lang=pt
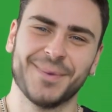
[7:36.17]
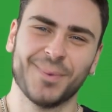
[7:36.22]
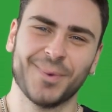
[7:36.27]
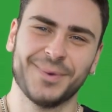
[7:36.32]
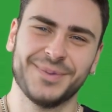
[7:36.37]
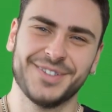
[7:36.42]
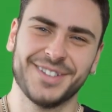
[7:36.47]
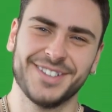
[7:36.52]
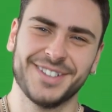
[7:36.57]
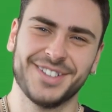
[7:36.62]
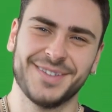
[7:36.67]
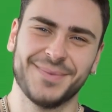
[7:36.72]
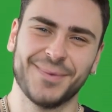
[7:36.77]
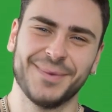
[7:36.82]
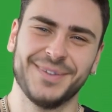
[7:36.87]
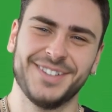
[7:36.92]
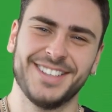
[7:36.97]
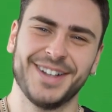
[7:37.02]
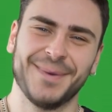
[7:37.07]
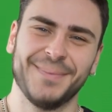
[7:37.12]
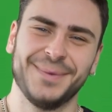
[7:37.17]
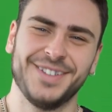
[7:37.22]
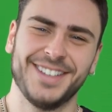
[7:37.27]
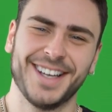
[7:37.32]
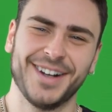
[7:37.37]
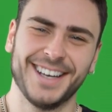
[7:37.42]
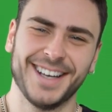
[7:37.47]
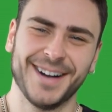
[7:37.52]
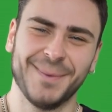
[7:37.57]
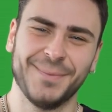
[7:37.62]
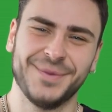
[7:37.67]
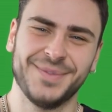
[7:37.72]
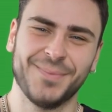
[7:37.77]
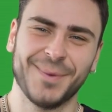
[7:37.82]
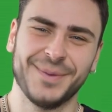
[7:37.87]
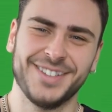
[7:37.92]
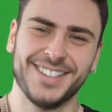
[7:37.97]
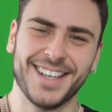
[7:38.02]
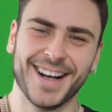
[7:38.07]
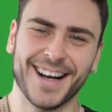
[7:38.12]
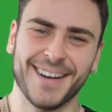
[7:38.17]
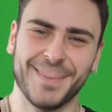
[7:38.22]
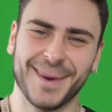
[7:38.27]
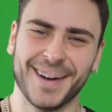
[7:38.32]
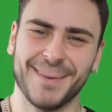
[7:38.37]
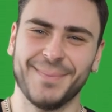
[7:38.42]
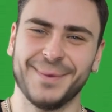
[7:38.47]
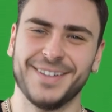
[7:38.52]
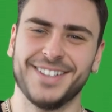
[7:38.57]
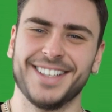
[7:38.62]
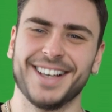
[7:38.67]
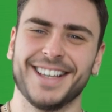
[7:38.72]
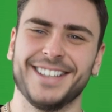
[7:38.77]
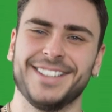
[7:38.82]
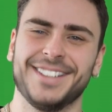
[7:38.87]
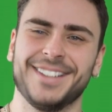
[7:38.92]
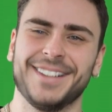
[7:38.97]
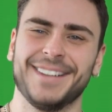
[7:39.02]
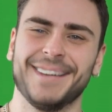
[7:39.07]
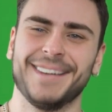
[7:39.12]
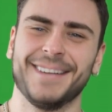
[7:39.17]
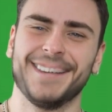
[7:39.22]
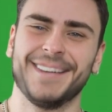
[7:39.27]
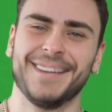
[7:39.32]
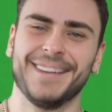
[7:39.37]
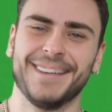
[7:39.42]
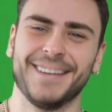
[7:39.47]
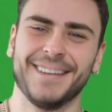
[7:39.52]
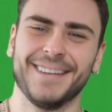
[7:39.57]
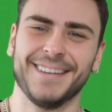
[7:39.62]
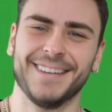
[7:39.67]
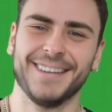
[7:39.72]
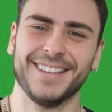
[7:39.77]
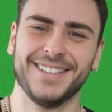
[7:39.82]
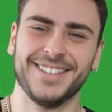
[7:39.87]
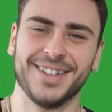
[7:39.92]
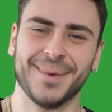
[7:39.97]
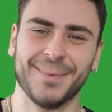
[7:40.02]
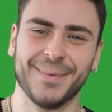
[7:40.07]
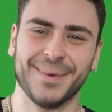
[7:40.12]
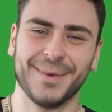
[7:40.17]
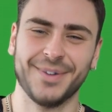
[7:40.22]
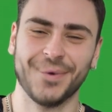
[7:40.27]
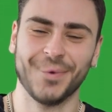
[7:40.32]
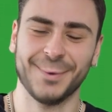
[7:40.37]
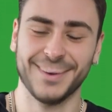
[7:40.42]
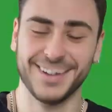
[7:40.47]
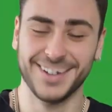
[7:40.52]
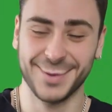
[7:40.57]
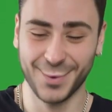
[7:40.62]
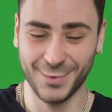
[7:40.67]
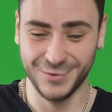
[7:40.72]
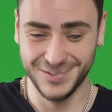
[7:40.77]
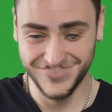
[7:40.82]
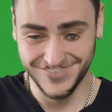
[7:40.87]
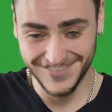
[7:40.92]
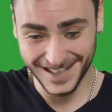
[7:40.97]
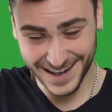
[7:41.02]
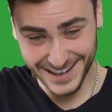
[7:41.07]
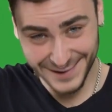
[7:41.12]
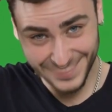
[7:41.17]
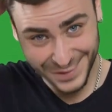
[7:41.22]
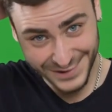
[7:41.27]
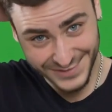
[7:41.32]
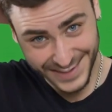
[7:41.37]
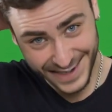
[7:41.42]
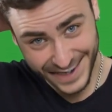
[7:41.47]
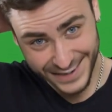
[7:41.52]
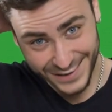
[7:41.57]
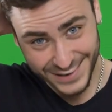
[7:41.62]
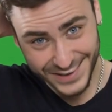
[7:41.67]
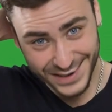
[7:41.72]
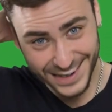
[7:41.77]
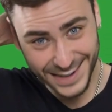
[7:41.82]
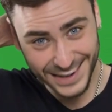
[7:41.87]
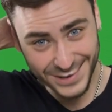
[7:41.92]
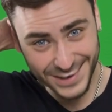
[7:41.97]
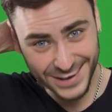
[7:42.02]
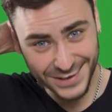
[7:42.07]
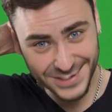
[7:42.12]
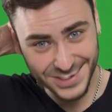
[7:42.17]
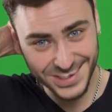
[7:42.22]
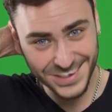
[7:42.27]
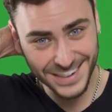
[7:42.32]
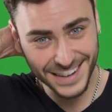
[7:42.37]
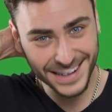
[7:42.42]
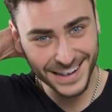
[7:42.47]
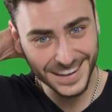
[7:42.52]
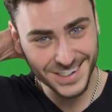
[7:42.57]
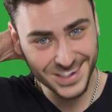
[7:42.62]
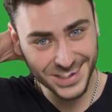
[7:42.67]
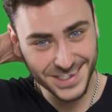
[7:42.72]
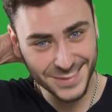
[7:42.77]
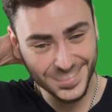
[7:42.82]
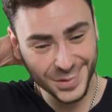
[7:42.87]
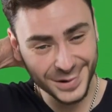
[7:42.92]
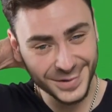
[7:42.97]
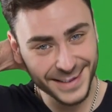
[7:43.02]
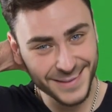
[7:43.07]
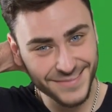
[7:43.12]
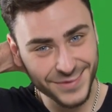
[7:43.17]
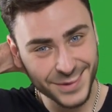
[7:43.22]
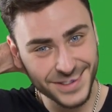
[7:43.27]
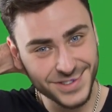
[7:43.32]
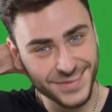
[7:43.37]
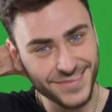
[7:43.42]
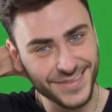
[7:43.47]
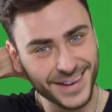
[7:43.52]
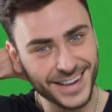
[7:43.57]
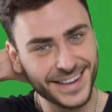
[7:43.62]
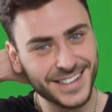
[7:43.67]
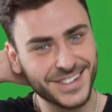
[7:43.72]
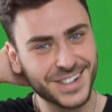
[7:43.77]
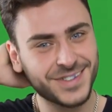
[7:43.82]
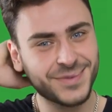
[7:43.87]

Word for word: As Tupias de 2023 estão incríveis e esperamos ter ajudado você a escolher o melhor para o seu trabalho. Até a